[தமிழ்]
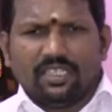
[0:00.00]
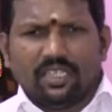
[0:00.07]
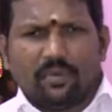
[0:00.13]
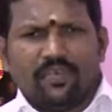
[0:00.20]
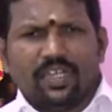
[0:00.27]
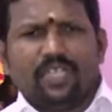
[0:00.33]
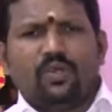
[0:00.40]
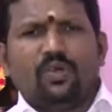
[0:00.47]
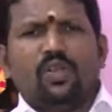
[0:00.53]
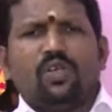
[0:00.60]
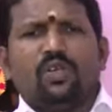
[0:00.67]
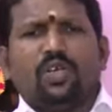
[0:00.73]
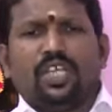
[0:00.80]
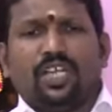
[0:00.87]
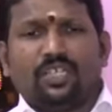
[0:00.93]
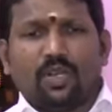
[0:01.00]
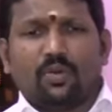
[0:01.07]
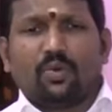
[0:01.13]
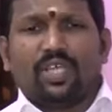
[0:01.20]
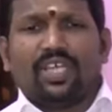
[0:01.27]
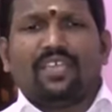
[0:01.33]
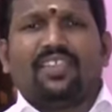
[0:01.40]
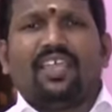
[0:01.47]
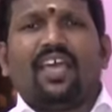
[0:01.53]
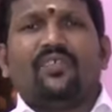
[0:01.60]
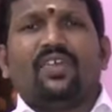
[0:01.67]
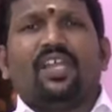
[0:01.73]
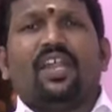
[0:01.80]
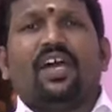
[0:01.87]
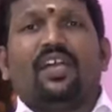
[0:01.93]
நம்ம வீட்டுக்குள்ள இருக்கக்கூடிய
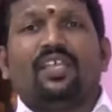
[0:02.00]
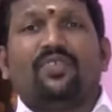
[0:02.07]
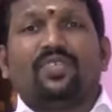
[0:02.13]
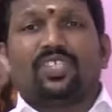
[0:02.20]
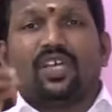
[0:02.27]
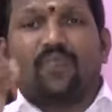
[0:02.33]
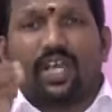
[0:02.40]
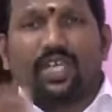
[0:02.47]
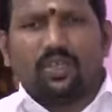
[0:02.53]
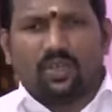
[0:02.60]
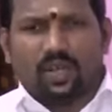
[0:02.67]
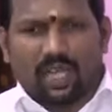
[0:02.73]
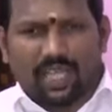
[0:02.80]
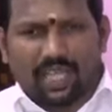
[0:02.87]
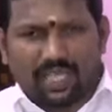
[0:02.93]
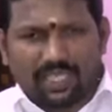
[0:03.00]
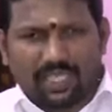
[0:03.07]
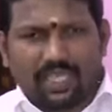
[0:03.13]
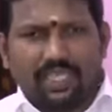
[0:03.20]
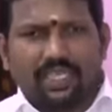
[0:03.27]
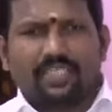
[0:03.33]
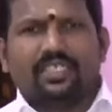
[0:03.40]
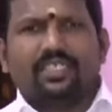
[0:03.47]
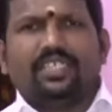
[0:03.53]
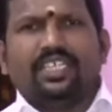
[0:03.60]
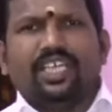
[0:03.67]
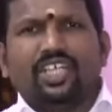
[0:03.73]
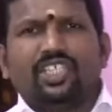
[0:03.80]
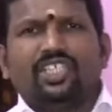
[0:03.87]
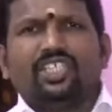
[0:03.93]
தேவையில்லாத விஷ வாயுக்களை அதை எடுத்து
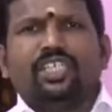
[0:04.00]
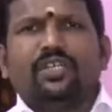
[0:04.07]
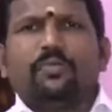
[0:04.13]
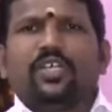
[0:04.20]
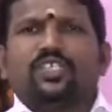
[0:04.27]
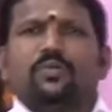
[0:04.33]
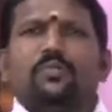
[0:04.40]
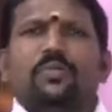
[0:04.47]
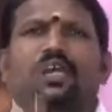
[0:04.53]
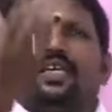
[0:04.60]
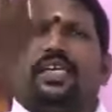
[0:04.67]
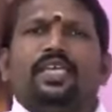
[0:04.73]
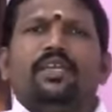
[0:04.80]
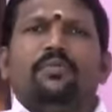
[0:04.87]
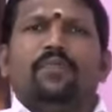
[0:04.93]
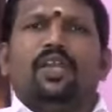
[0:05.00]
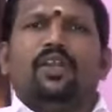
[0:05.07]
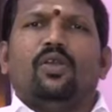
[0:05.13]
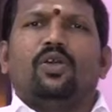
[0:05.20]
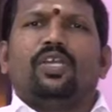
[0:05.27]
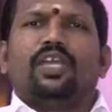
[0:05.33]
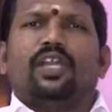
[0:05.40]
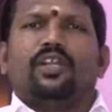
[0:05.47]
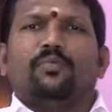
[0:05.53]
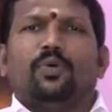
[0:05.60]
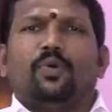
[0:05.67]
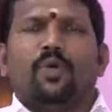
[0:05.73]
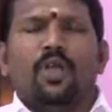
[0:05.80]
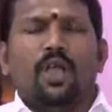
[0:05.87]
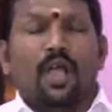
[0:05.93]
எரித்து பஸ்மமாக்கி மேல் நோக்கி
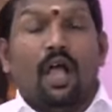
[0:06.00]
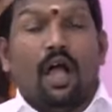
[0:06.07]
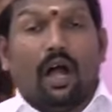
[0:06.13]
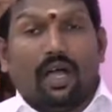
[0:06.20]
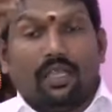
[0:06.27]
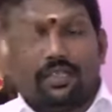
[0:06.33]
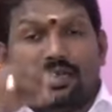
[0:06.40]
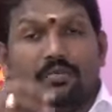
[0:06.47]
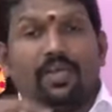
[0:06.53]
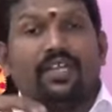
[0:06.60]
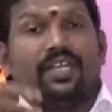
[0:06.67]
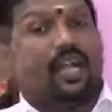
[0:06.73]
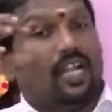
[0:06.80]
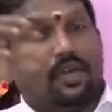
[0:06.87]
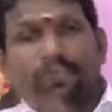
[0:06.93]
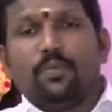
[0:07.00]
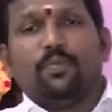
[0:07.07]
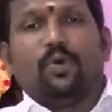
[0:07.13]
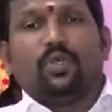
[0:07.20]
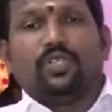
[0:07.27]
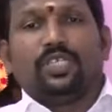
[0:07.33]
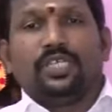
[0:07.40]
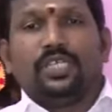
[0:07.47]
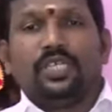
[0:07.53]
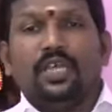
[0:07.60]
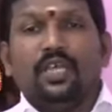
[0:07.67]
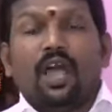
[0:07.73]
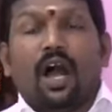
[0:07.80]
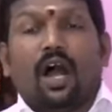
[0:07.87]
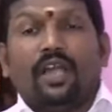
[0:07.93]
அனுப்பும் அந்த மாதிரி அனுப்பும்போது
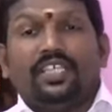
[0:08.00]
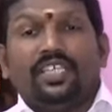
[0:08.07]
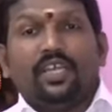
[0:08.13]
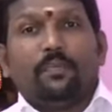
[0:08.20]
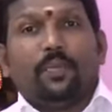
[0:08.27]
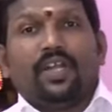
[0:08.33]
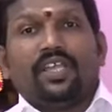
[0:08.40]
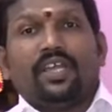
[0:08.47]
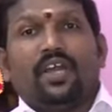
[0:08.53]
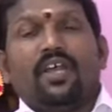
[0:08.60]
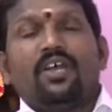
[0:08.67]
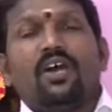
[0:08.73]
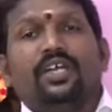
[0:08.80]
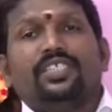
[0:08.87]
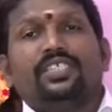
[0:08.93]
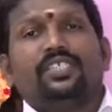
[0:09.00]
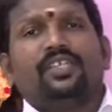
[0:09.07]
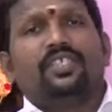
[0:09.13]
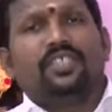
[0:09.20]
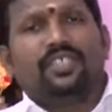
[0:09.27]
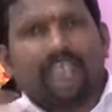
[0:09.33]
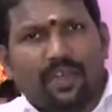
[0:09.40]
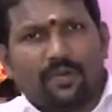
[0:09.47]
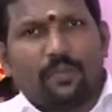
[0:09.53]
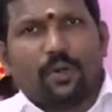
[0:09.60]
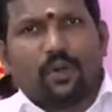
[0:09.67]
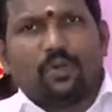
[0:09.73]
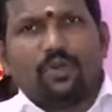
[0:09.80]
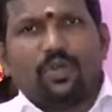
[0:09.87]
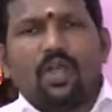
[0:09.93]
அதிகப்படியான ஆக்சிஜன் அதுக்கு
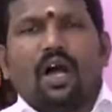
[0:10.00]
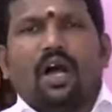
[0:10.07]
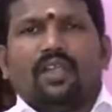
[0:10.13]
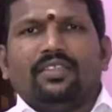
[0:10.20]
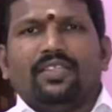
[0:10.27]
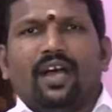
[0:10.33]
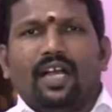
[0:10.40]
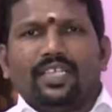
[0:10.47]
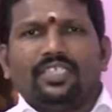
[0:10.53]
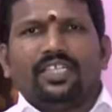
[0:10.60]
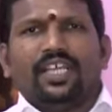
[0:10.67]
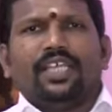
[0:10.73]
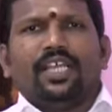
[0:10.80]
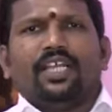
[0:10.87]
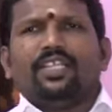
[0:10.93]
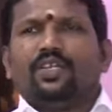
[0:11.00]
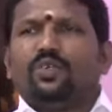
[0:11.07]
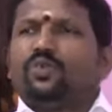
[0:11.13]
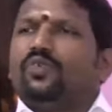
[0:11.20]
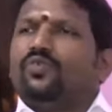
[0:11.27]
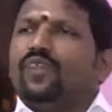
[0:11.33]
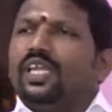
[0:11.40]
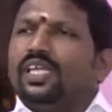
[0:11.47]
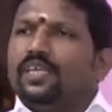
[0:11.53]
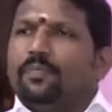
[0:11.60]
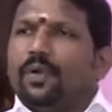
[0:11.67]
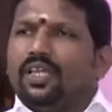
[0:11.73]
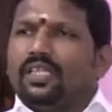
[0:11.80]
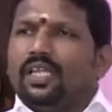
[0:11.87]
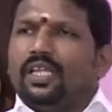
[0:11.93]
தேவைப்படும் அந்த ஆக்சிஜன் எங்கிருந்து இருக்கும் வெளிய
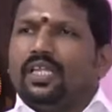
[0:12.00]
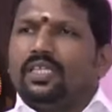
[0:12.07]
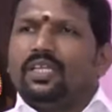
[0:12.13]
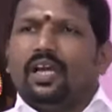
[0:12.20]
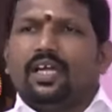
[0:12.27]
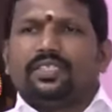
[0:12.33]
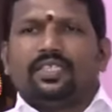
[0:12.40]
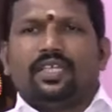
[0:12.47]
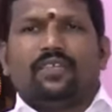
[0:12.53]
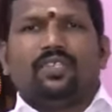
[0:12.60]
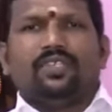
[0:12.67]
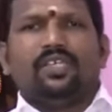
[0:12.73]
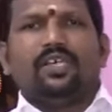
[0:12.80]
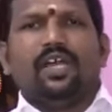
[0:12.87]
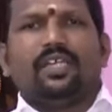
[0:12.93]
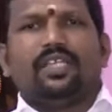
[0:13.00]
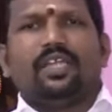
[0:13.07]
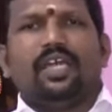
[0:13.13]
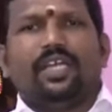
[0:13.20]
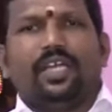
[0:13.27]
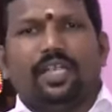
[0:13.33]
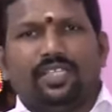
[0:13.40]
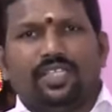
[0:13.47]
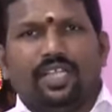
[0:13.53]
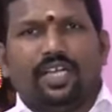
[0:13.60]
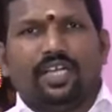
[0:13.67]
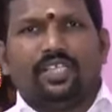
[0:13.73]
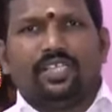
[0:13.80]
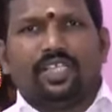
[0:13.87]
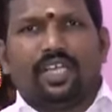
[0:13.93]
இருந்து ஆக்சிஜனை வந்து அது என்ன எடுத்து
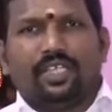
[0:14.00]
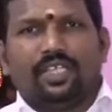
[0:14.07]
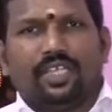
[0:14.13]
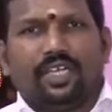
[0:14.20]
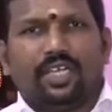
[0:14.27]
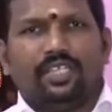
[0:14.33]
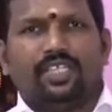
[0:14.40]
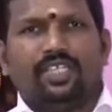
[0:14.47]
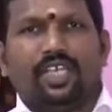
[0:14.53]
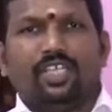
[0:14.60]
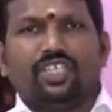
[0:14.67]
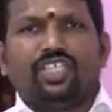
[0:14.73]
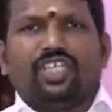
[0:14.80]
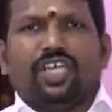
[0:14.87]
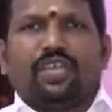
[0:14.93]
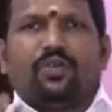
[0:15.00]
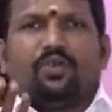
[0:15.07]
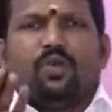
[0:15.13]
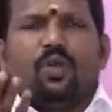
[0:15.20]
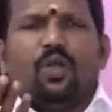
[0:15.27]
எடுத்து எடுத்து எடுத்து எரிஞ்சிட்டே இருக்கும்